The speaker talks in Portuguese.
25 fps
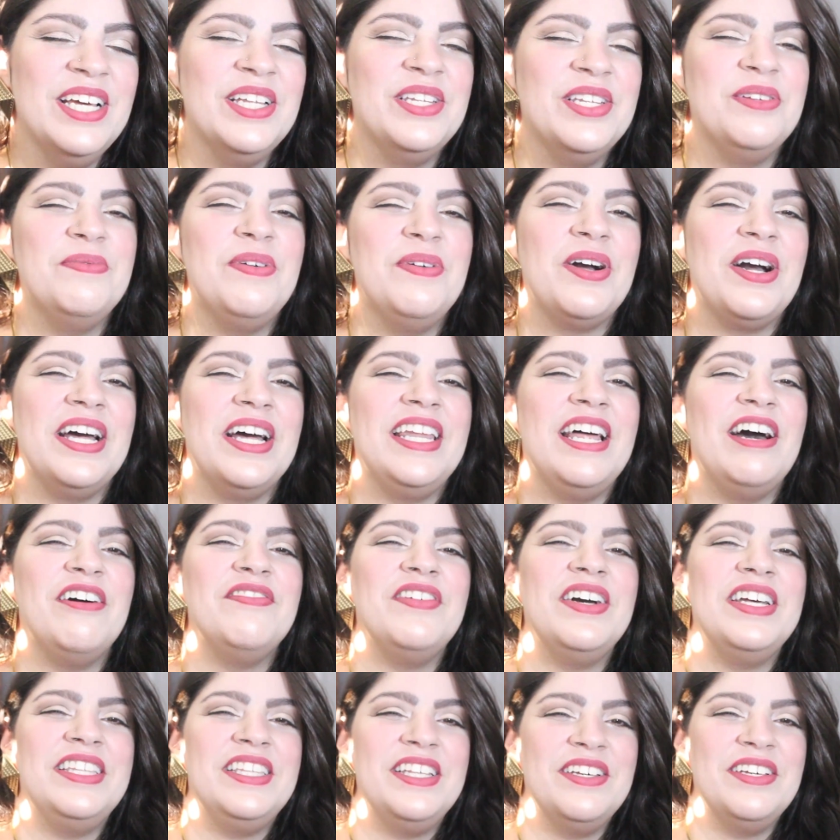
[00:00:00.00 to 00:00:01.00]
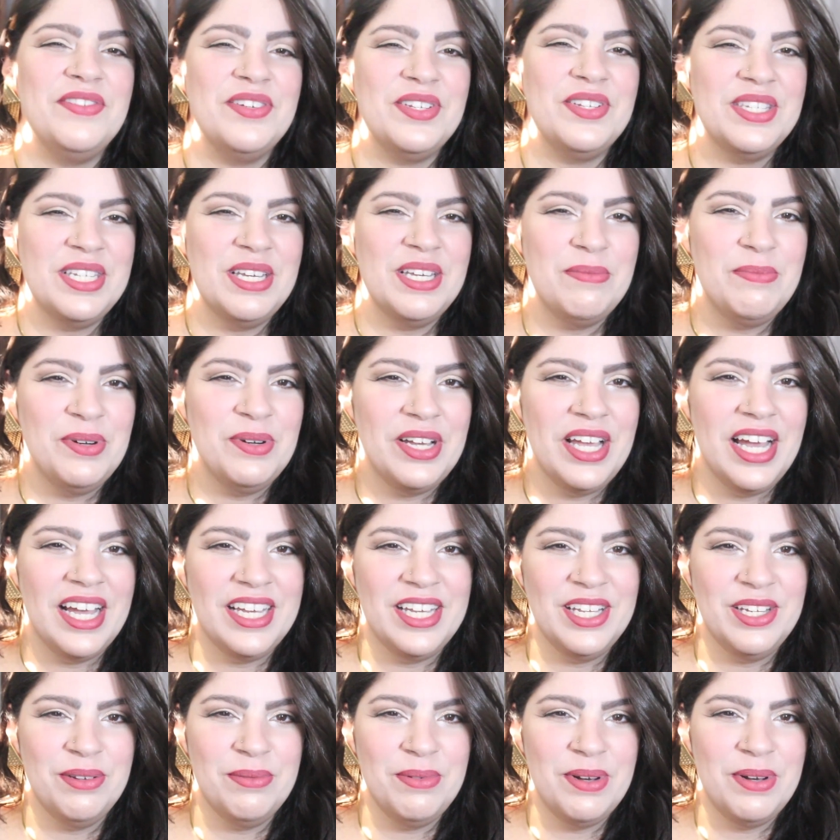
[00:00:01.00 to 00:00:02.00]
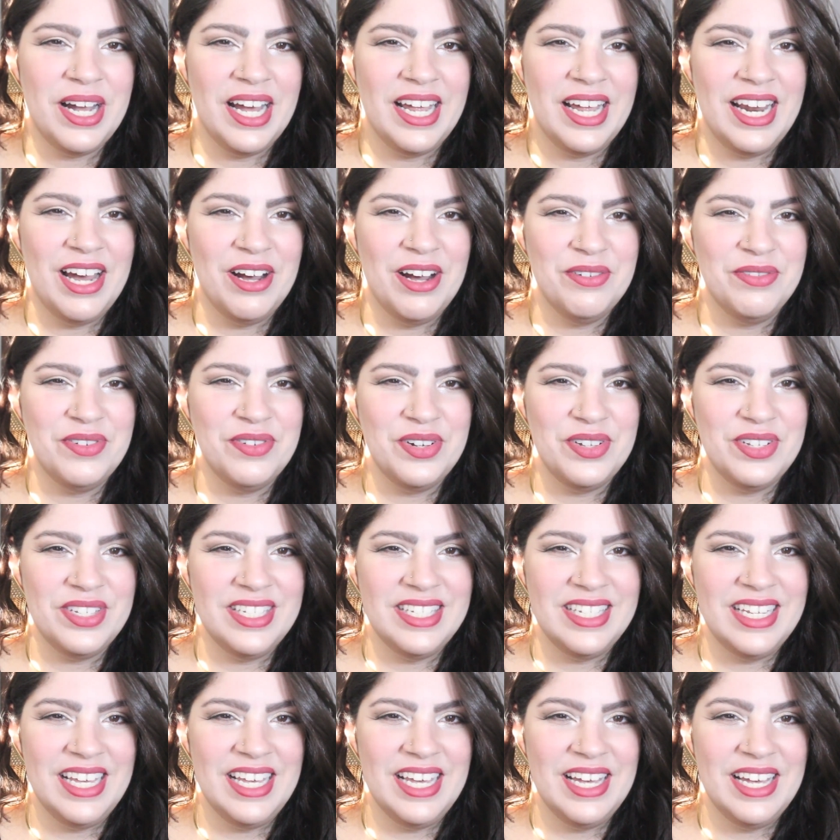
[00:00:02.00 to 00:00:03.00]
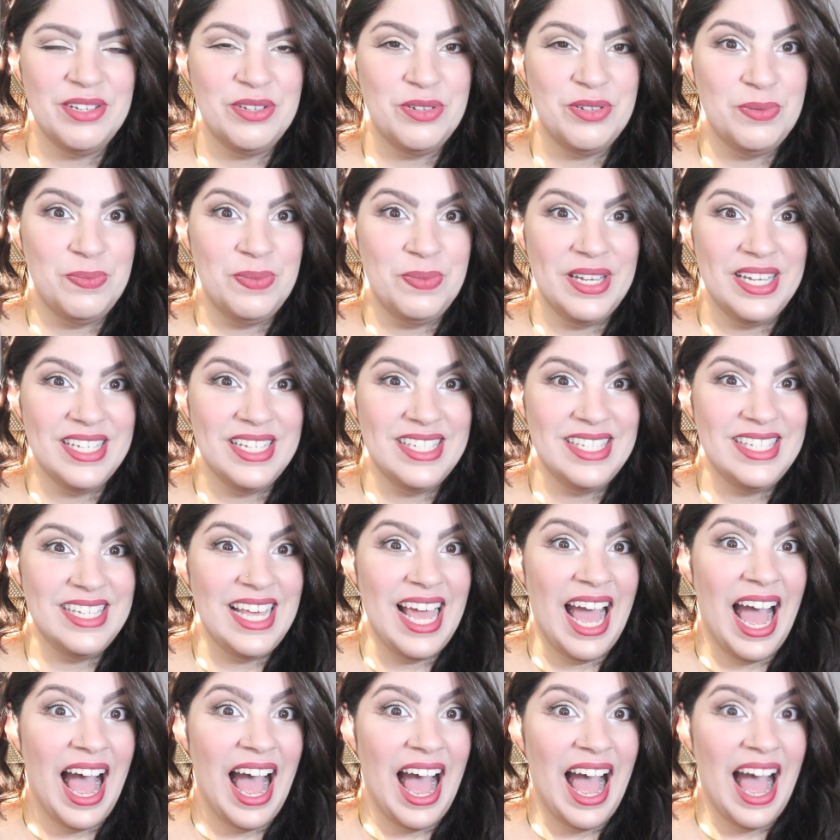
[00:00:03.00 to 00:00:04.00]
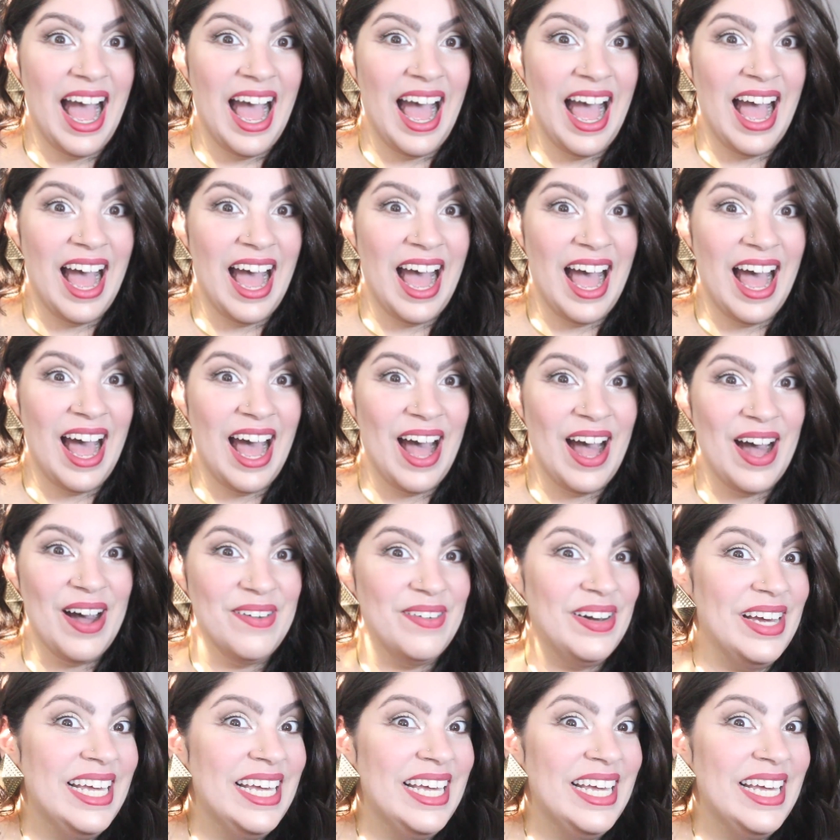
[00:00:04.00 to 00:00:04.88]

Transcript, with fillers: No meu canal vai ter você, porque aqui no meu canal você é especial,